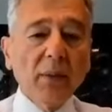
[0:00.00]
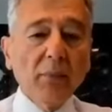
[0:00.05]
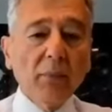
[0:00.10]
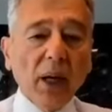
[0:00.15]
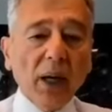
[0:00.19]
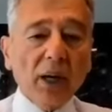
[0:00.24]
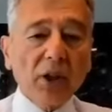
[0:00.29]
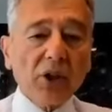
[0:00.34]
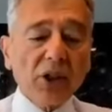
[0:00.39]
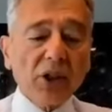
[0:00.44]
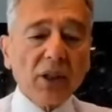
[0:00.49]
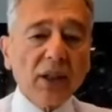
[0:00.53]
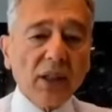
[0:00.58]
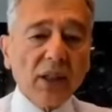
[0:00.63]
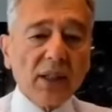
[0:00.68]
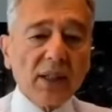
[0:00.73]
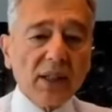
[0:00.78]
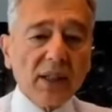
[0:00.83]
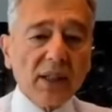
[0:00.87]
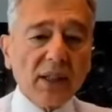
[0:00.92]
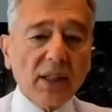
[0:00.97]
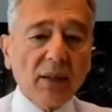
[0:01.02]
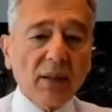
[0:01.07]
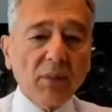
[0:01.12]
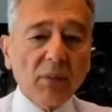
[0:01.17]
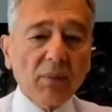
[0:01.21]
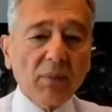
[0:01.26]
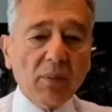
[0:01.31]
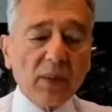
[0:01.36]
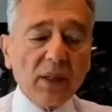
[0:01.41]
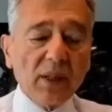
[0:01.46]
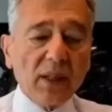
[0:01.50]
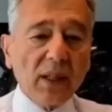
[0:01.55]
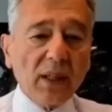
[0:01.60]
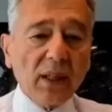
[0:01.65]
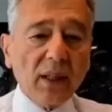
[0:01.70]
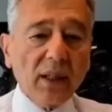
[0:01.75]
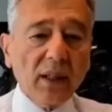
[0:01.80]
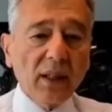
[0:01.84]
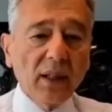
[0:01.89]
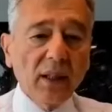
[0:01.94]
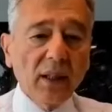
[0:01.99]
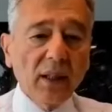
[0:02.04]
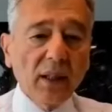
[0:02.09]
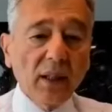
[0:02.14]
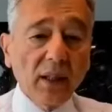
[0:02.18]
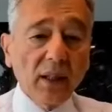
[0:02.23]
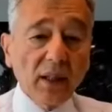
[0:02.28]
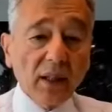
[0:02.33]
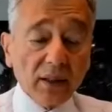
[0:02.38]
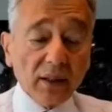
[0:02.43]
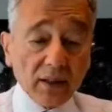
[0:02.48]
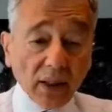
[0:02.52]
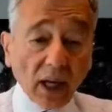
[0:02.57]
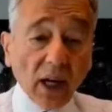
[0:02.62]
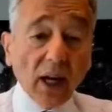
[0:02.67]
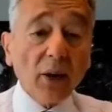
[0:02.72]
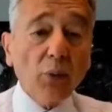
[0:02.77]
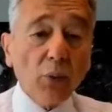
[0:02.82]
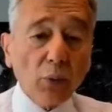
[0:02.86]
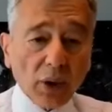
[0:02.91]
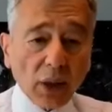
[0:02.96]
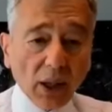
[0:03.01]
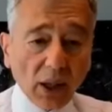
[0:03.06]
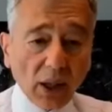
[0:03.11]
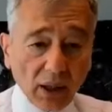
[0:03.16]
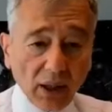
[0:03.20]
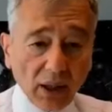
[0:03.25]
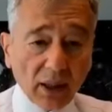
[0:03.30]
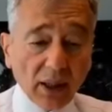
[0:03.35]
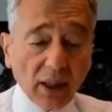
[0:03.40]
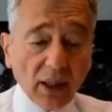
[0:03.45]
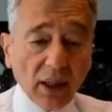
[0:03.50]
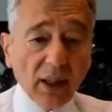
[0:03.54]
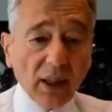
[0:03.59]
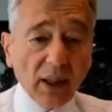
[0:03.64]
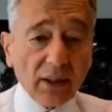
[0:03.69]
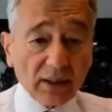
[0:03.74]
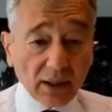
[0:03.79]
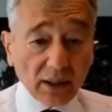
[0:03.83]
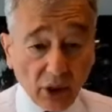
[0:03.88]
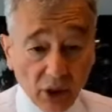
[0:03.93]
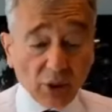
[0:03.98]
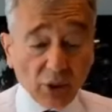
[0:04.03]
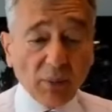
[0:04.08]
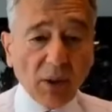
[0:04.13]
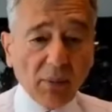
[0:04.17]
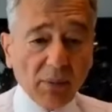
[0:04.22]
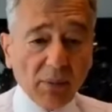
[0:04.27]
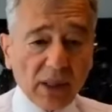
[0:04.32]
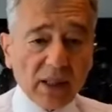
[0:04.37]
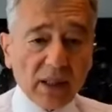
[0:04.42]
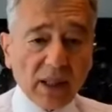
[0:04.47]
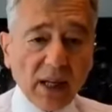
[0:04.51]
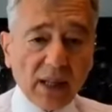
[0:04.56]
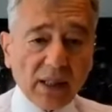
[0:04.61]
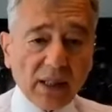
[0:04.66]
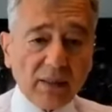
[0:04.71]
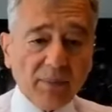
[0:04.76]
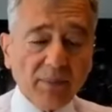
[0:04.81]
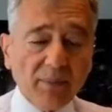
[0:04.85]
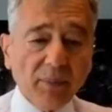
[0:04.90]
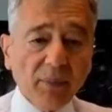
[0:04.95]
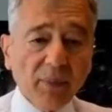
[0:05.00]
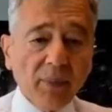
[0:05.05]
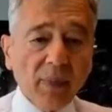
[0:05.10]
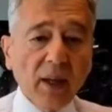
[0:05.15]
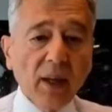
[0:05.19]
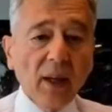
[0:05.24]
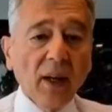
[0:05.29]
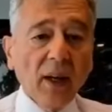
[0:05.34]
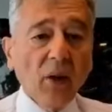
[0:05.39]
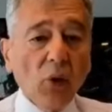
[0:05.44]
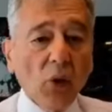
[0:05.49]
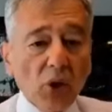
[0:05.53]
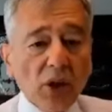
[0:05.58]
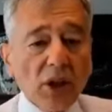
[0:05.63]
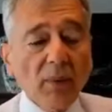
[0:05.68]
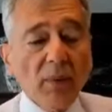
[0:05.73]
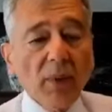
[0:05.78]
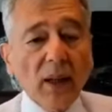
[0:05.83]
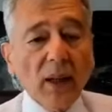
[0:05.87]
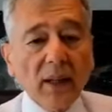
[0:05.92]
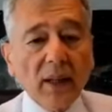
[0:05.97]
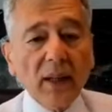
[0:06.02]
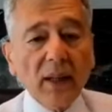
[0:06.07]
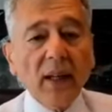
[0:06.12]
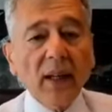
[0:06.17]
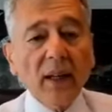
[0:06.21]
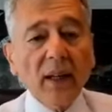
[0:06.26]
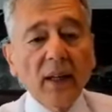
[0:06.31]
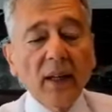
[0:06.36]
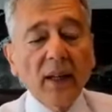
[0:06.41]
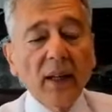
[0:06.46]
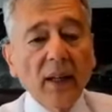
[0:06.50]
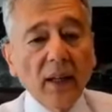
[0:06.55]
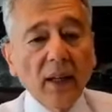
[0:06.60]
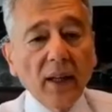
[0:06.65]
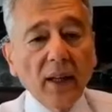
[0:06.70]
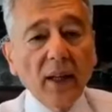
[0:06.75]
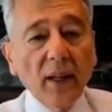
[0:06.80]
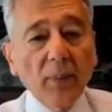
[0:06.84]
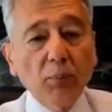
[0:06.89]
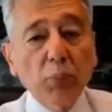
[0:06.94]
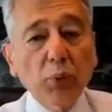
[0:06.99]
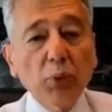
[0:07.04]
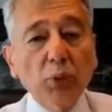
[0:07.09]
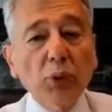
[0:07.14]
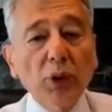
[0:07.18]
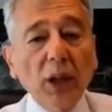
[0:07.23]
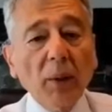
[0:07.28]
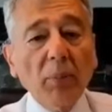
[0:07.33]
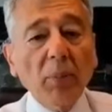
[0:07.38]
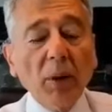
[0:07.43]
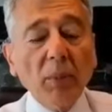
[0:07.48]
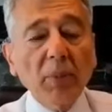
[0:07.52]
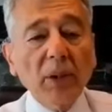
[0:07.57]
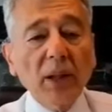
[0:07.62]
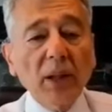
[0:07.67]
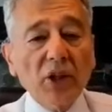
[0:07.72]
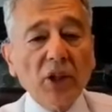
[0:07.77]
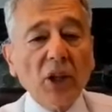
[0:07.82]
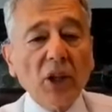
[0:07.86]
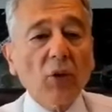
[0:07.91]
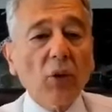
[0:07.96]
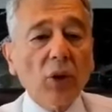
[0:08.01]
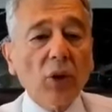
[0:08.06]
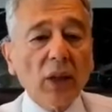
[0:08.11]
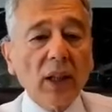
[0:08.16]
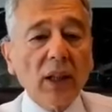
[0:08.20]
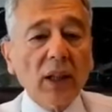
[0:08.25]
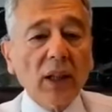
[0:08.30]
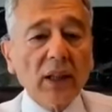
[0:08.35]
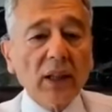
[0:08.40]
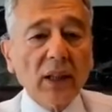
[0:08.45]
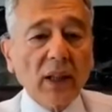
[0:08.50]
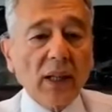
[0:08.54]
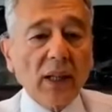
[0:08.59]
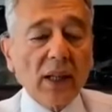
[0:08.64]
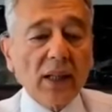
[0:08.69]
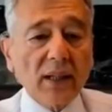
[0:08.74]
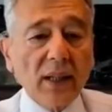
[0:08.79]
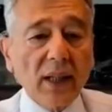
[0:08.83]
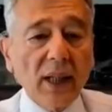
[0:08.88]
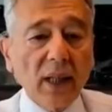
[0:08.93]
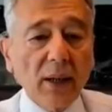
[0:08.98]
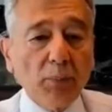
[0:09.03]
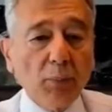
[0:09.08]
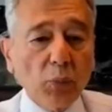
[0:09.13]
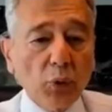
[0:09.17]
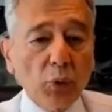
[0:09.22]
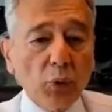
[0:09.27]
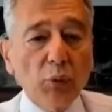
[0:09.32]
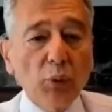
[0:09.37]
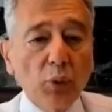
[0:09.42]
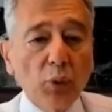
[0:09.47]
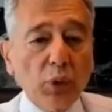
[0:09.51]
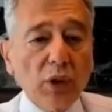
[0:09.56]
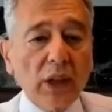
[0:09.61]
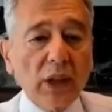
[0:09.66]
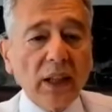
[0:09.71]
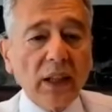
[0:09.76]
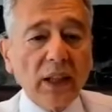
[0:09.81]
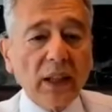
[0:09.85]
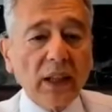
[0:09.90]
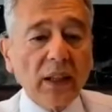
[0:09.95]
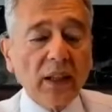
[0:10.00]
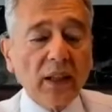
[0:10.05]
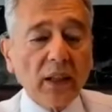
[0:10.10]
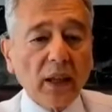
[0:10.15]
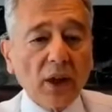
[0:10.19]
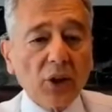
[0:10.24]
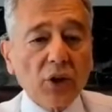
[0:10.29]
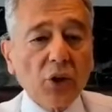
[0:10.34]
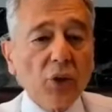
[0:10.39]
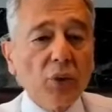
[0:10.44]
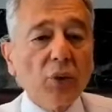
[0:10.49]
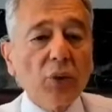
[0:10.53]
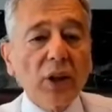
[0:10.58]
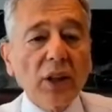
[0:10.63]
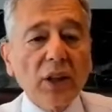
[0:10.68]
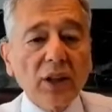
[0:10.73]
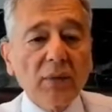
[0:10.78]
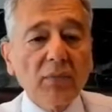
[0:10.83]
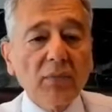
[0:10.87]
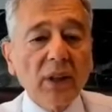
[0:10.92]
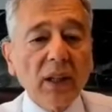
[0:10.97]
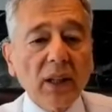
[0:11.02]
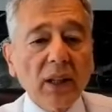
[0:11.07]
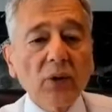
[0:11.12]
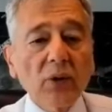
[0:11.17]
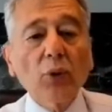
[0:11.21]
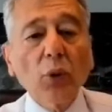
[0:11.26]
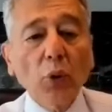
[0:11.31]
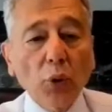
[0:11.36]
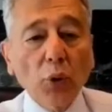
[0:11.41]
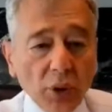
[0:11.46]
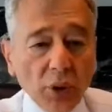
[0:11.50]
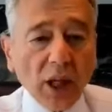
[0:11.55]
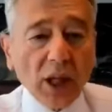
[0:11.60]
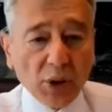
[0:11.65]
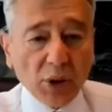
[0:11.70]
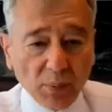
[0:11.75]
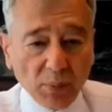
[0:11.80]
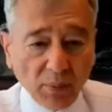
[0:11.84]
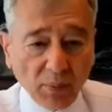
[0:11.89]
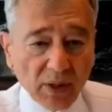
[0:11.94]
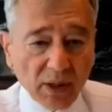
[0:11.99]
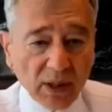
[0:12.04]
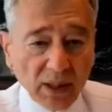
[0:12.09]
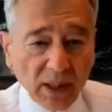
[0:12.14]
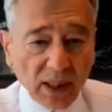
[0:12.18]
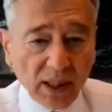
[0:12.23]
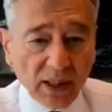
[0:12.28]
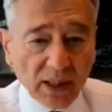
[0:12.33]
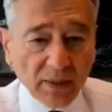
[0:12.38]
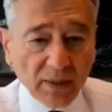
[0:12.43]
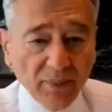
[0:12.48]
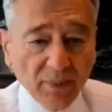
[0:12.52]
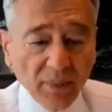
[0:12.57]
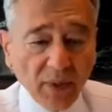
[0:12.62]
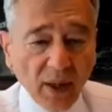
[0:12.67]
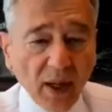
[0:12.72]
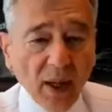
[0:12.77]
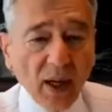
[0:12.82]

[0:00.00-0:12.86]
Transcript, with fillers: bağışıklık sistemimizi e, daha yukarılara taşımamız lazım. O zaman da e, bunu yapabilecek olanaklara sahip tüm ülkelerin aşı üretimlerinin önünü açmamız lazım.